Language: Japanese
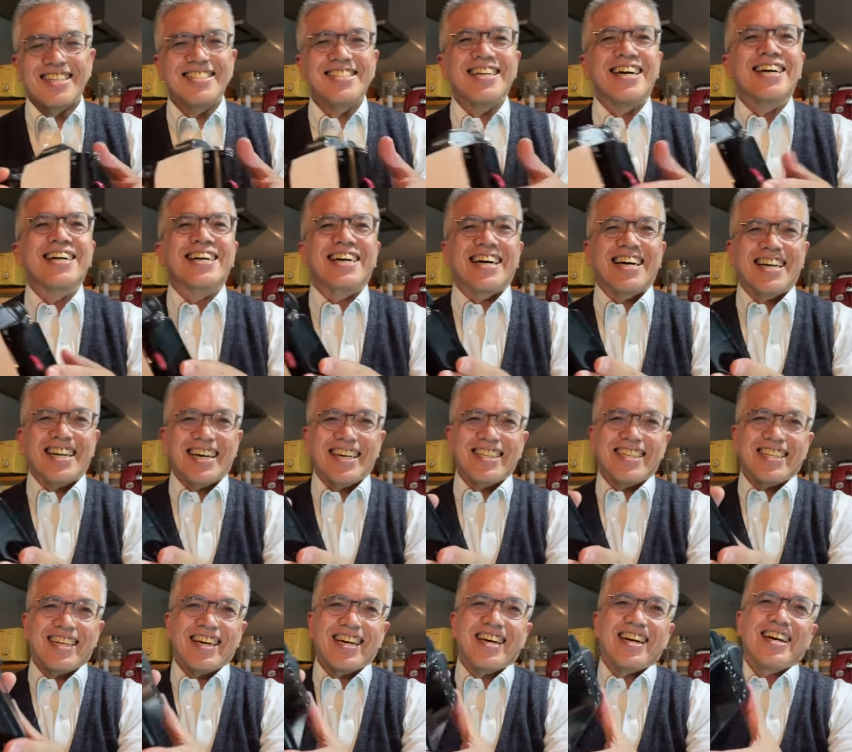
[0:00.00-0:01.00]
ジャンカーなん
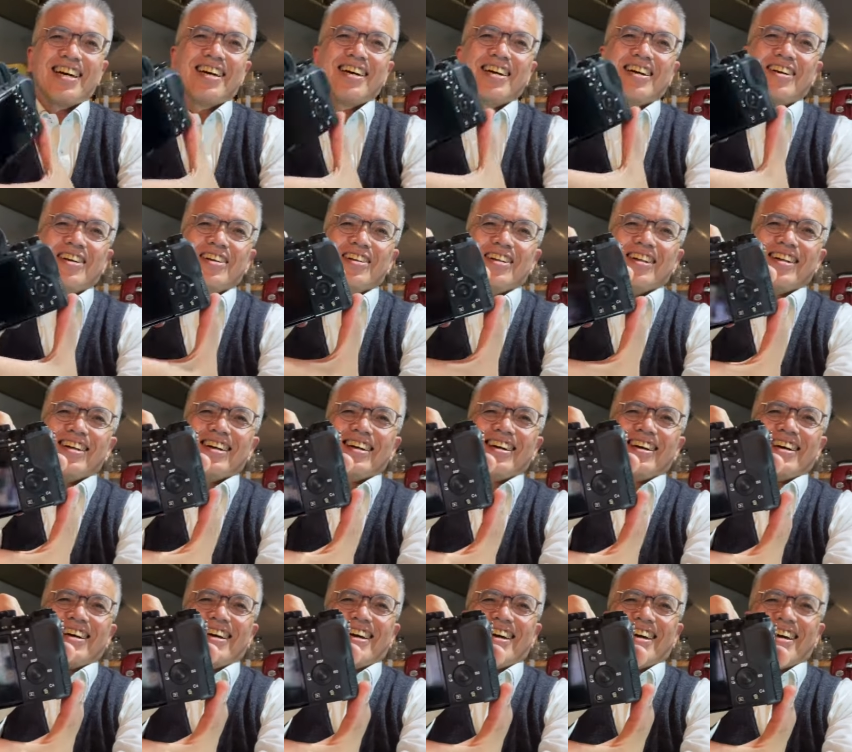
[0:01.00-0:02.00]
で、
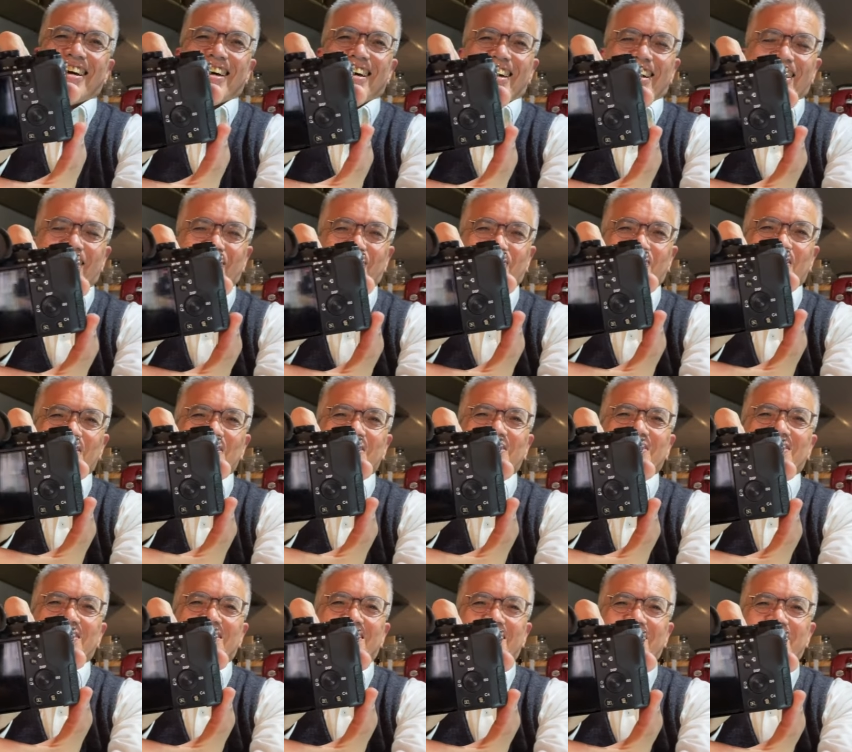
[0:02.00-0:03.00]
えー、もっ
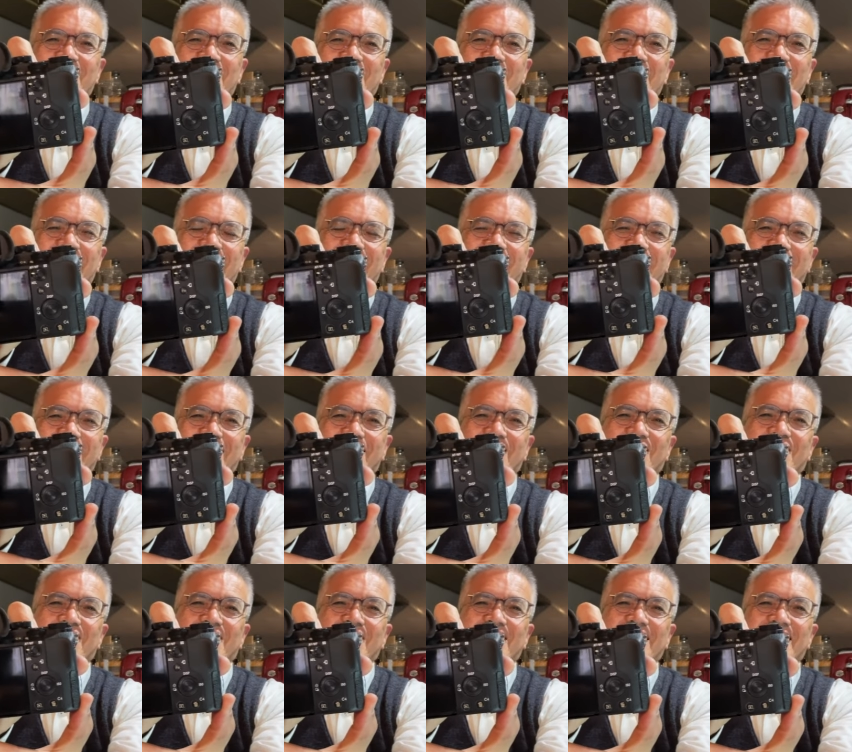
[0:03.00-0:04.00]
と自
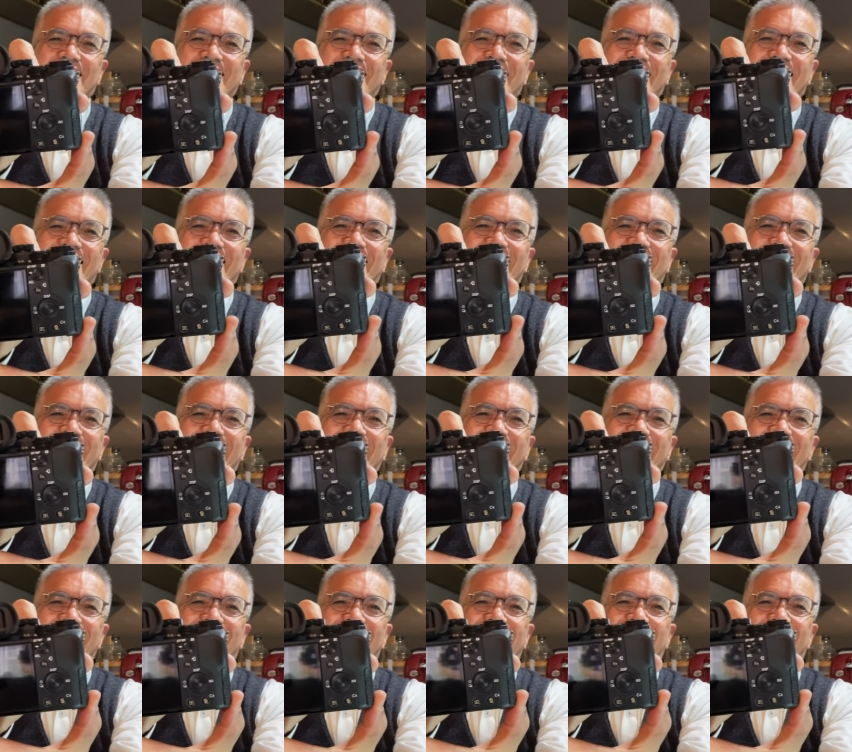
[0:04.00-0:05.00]
分
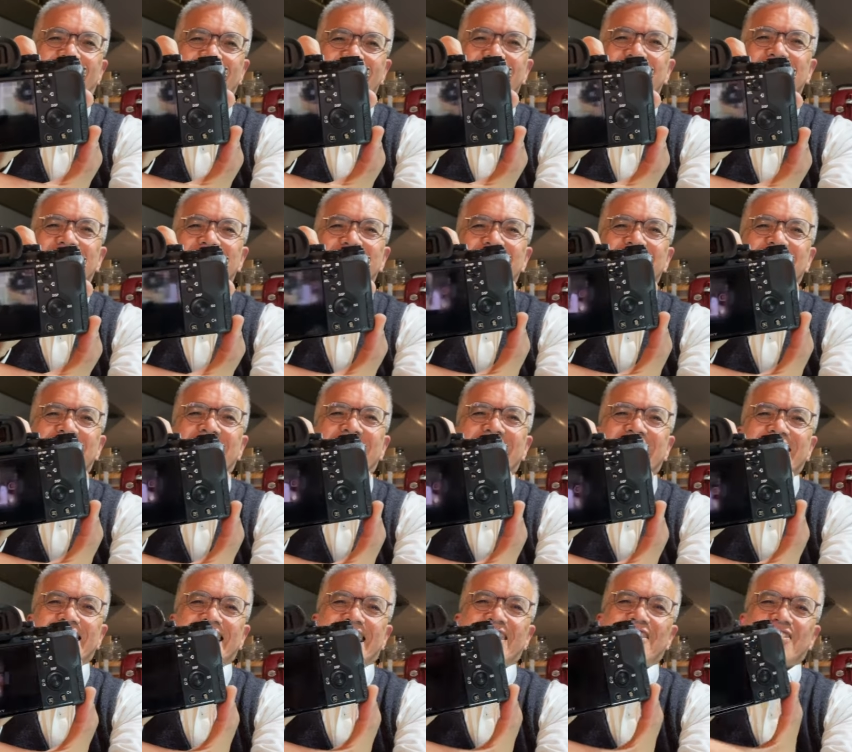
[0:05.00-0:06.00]
らしく何
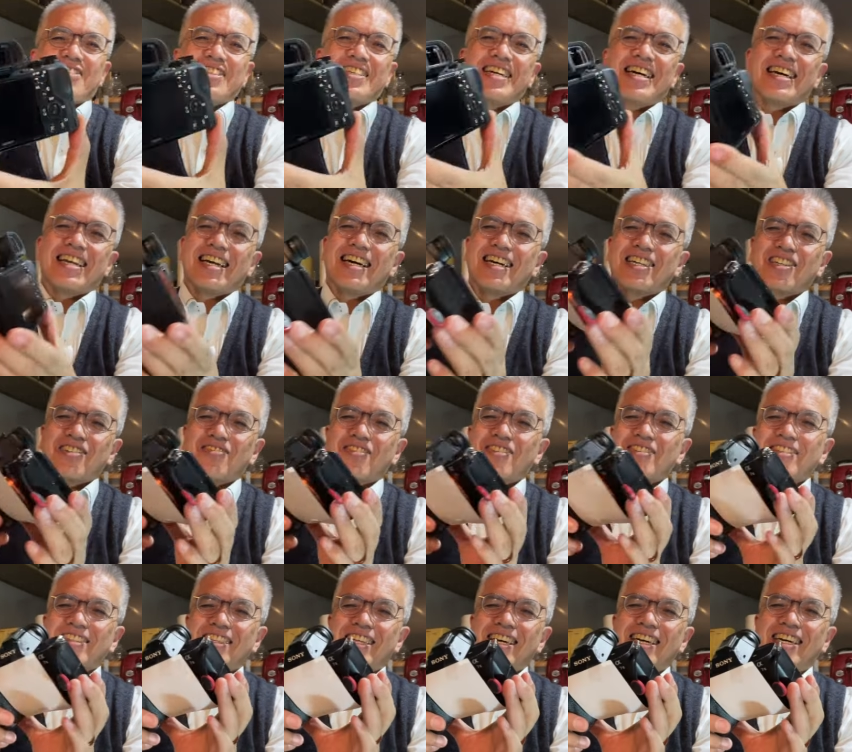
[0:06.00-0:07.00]
か直したいなと思っ
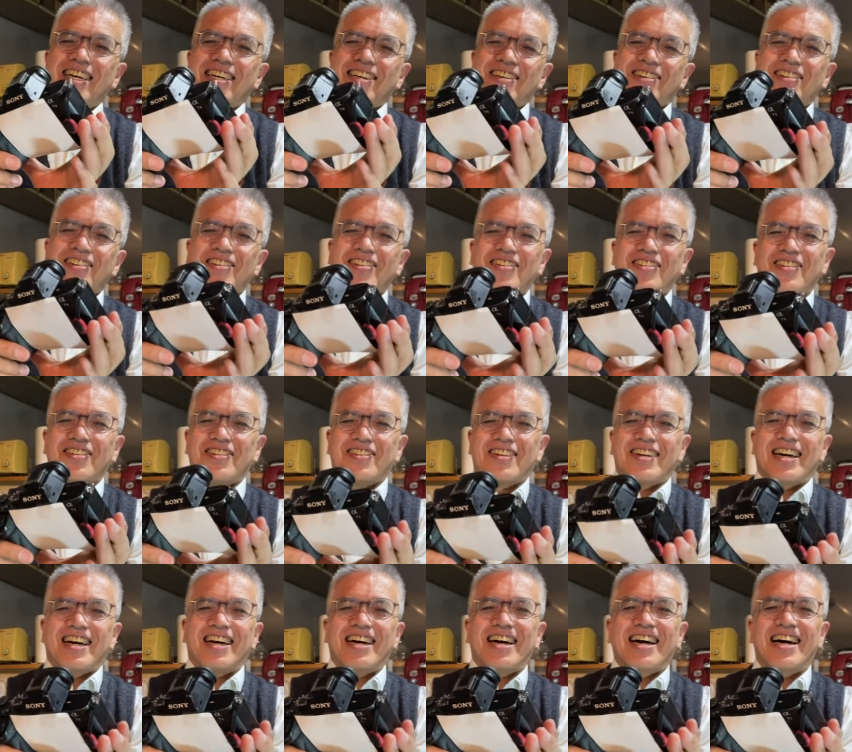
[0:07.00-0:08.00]
ていろいろ
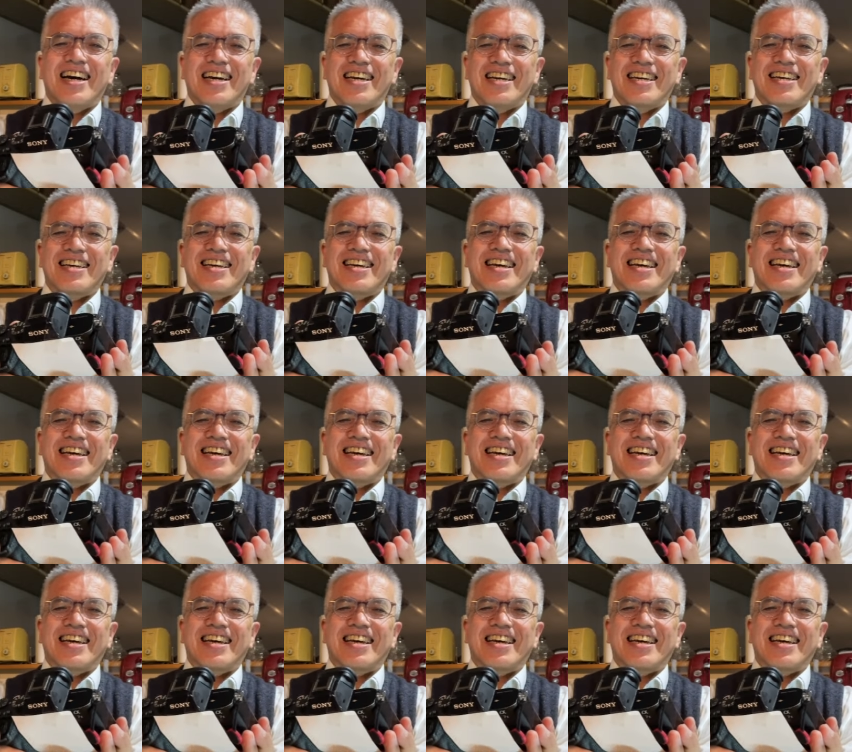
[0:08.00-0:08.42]
はい、